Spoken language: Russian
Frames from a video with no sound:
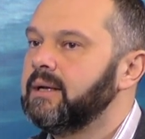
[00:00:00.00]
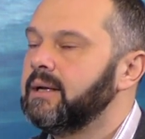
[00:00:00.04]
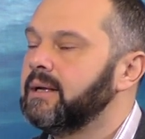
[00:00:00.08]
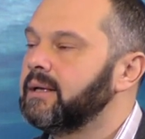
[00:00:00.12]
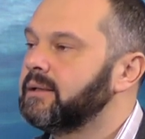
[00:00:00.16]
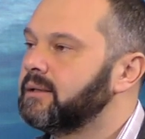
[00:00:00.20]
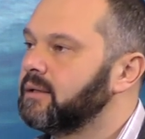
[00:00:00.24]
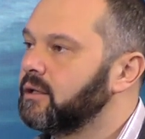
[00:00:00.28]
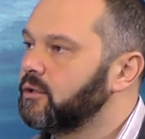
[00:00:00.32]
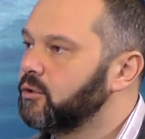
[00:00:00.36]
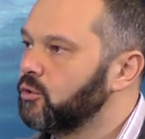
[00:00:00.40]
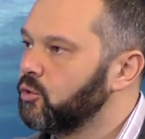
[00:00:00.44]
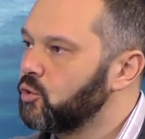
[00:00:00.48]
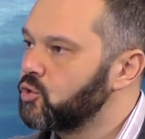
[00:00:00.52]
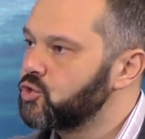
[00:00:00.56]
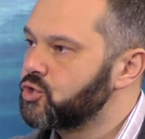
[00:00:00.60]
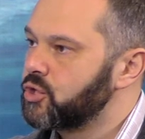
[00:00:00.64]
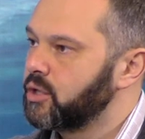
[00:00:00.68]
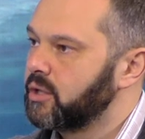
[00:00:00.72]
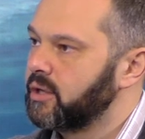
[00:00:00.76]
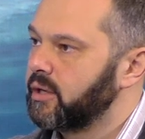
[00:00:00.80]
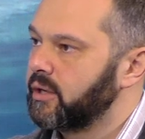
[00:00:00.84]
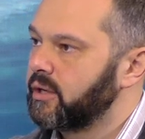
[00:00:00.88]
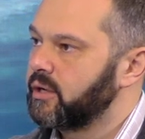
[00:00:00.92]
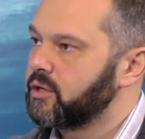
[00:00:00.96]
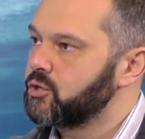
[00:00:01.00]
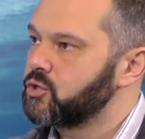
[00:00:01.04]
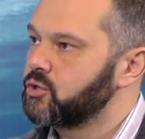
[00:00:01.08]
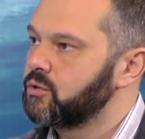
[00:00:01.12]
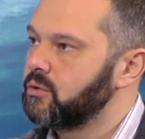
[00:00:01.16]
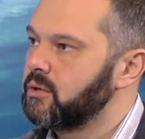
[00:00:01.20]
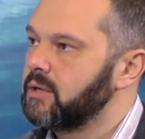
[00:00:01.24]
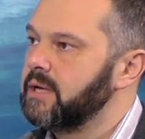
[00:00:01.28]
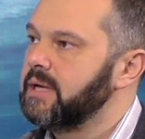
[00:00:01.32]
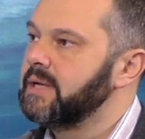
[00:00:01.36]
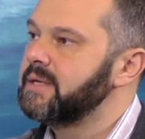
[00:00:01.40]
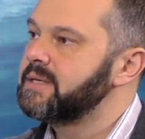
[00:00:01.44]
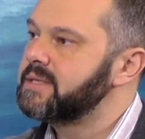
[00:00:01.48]
Это тоже
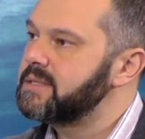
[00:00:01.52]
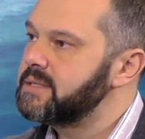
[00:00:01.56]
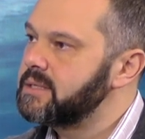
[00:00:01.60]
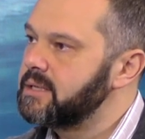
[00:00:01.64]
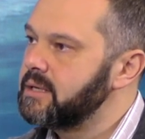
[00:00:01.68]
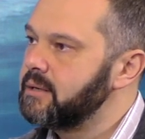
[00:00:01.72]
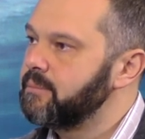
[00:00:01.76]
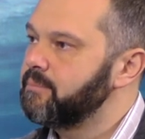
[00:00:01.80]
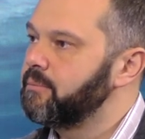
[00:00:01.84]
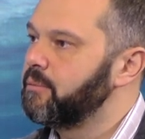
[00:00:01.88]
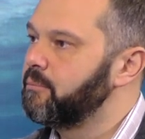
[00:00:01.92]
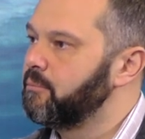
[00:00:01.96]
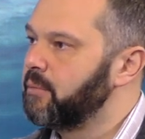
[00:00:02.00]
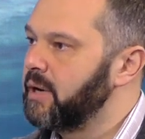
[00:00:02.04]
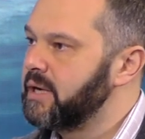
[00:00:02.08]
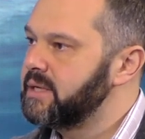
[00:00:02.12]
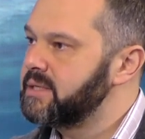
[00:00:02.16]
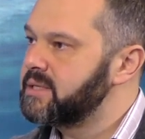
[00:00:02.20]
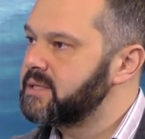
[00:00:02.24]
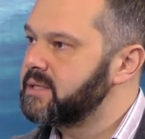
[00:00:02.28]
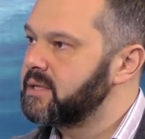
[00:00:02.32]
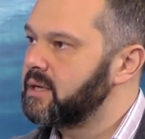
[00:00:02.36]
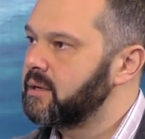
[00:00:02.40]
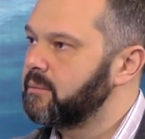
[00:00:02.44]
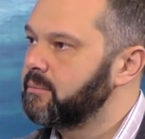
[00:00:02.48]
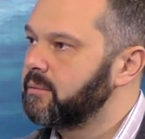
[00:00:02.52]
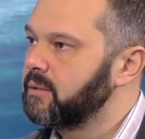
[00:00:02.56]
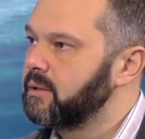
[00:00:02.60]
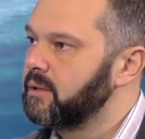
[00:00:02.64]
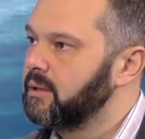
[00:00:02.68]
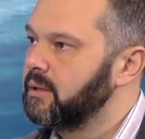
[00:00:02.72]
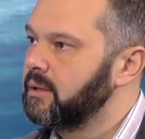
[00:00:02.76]
хорошо. степ by степ Step